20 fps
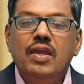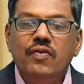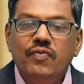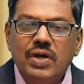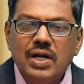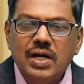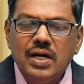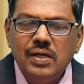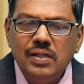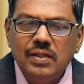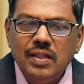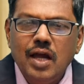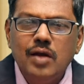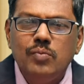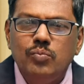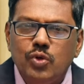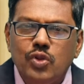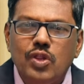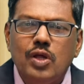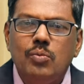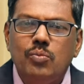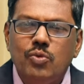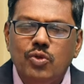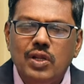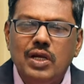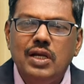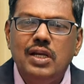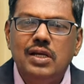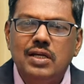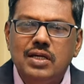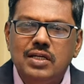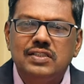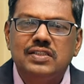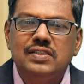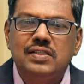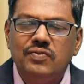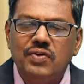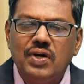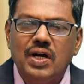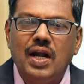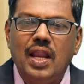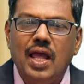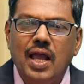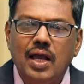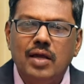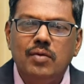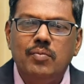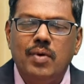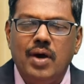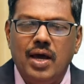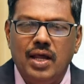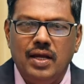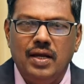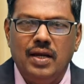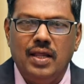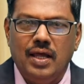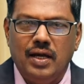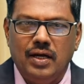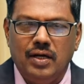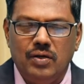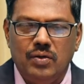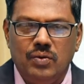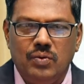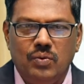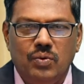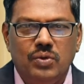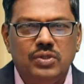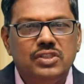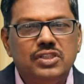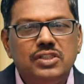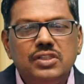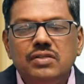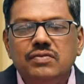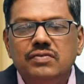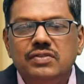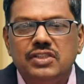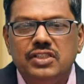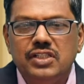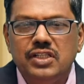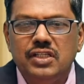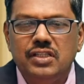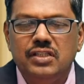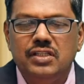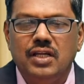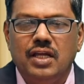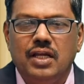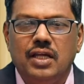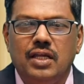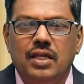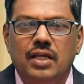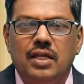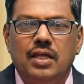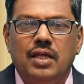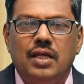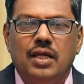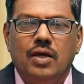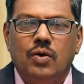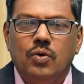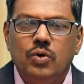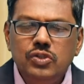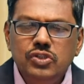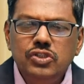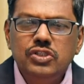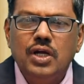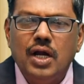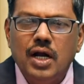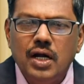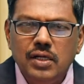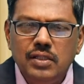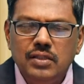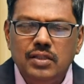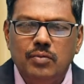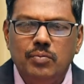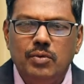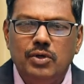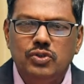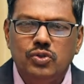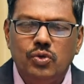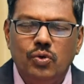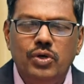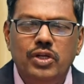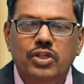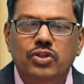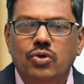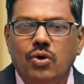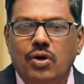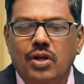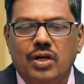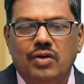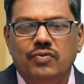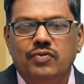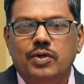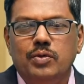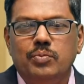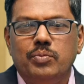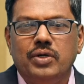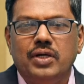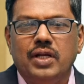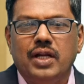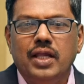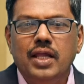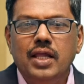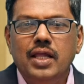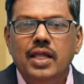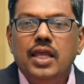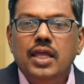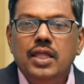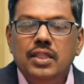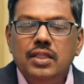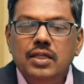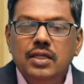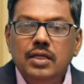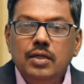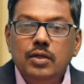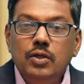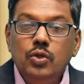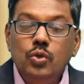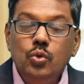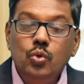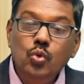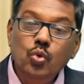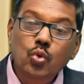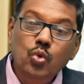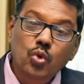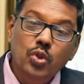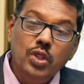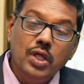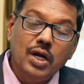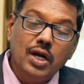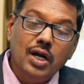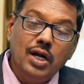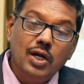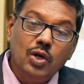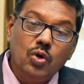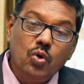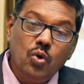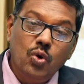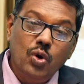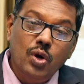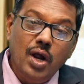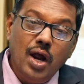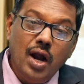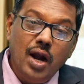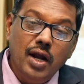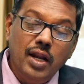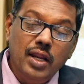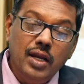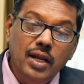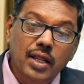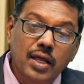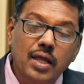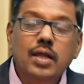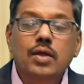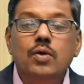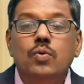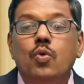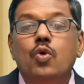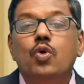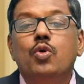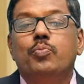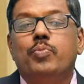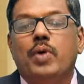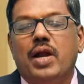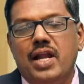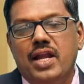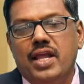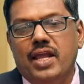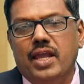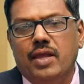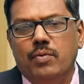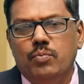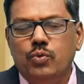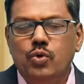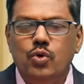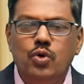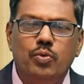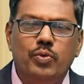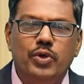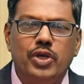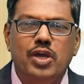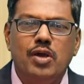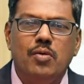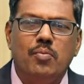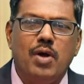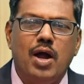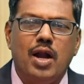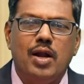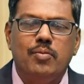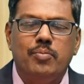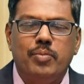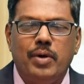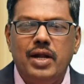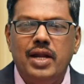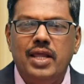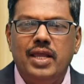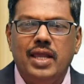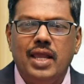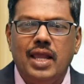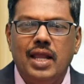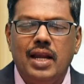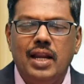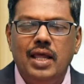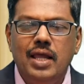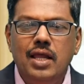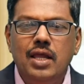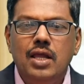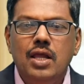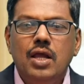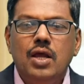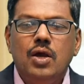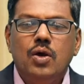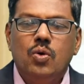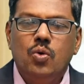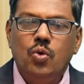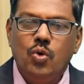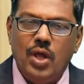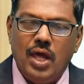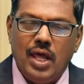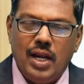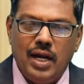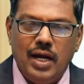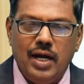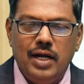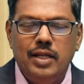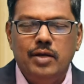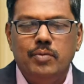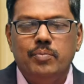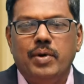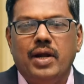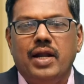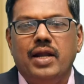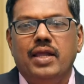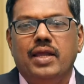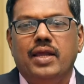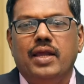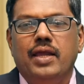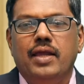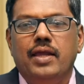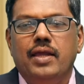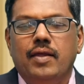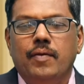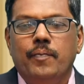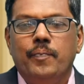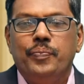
இவர்கள் தான் முதல் முதலில் கிறிஸ்தவர்களாக மாறினார்கள் ஒரு சின்ன விஷயத்தை கொஞ்சம் அழுத்தமாக சொல்லி தொடர விரும்புகிறேன் இது யூதர்கள் கொண்டாடின ஒரு பண்டிகை மூணு முக்கியமான பண்டிகையில் கூடாரங்களின் பண்டிகை